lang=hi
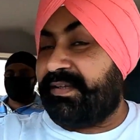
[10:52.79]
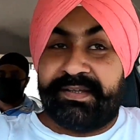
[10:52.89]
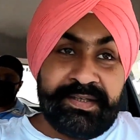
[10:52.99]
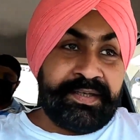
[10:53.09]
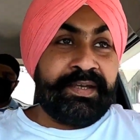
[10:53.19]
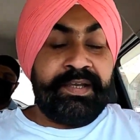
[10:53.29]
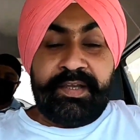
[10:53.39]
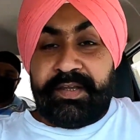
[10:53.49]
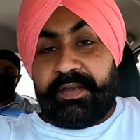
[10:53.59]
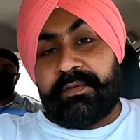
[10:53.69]
था फुल
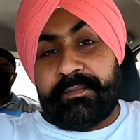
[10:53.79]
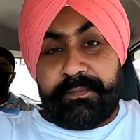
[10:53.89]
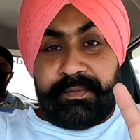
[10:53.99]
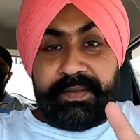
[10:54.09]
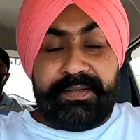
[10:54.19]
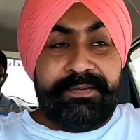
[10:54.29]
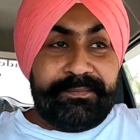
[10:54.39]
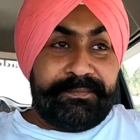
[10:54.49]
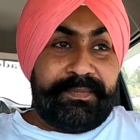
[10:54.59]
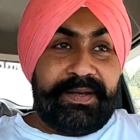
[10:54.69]
है ब्रेकफास्ट
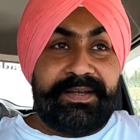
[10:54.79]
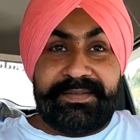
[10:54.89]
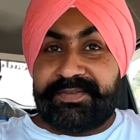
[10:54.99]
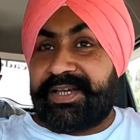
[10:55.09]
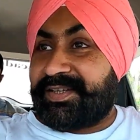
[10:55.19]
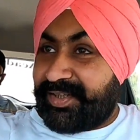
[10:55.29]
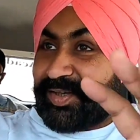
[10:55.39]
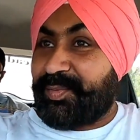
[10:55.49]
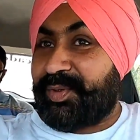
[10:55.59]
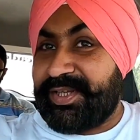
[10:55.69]
मैं जान
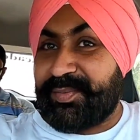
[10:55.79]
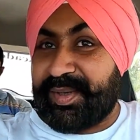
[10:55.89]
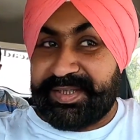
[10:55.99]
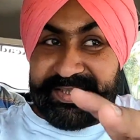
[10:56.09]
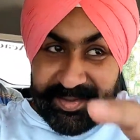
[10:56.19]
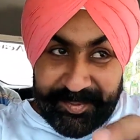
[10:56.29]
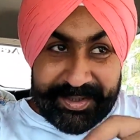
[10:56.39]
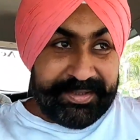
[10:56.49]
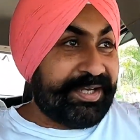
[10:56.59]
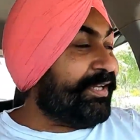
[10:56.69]
करके बोली ये बात यही बात